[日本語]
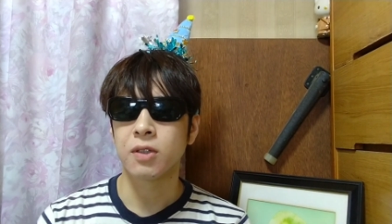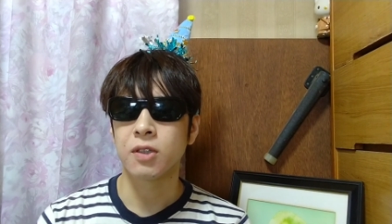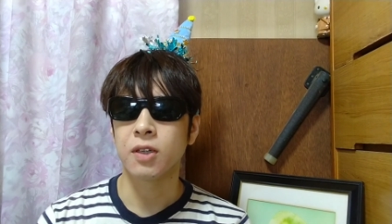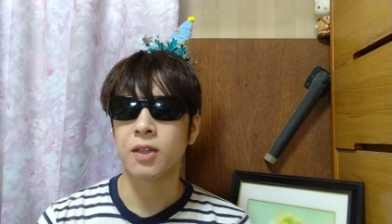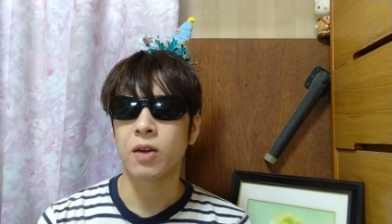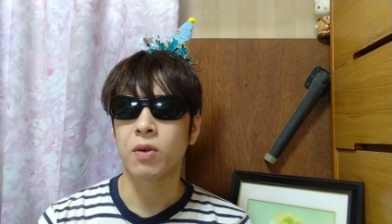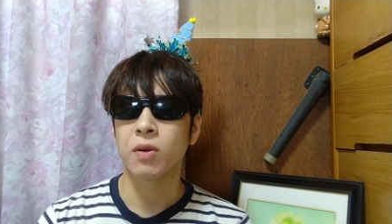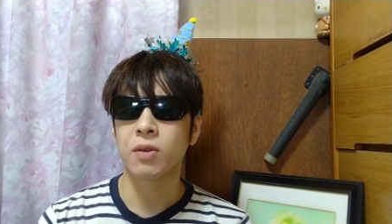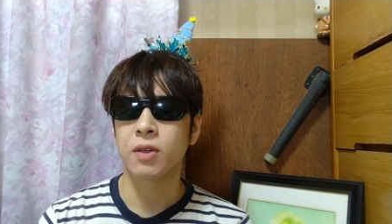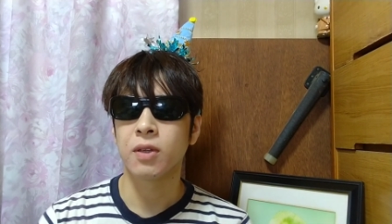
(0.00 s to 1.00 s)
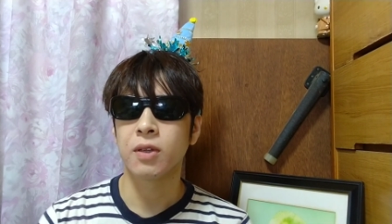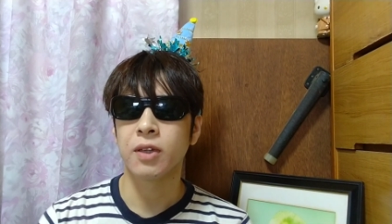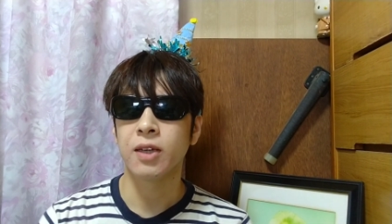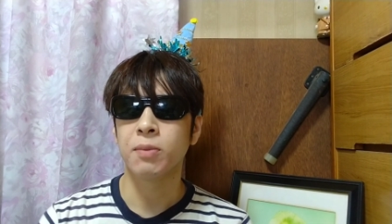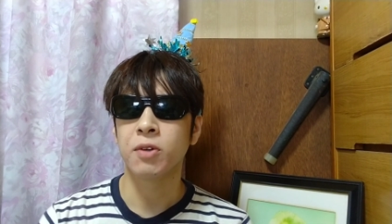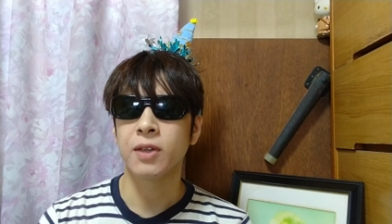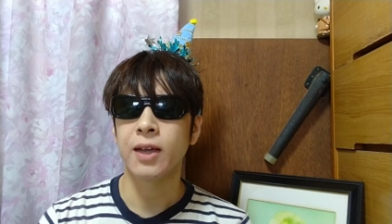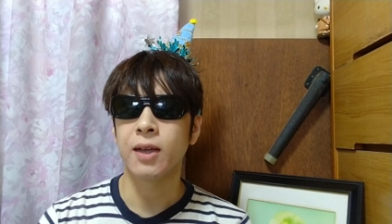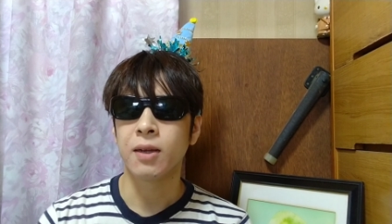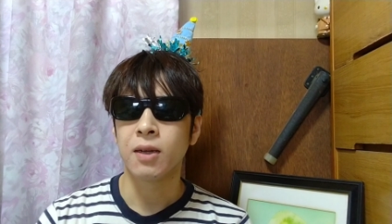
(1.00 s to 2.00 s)
ツイッターの DM
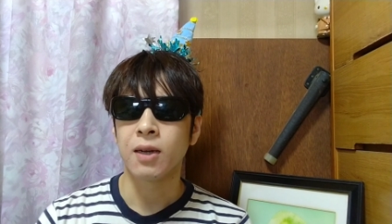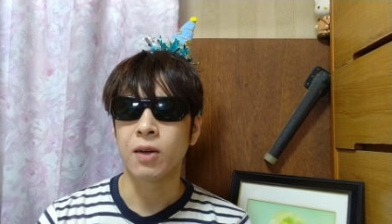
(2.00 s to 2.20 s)
で、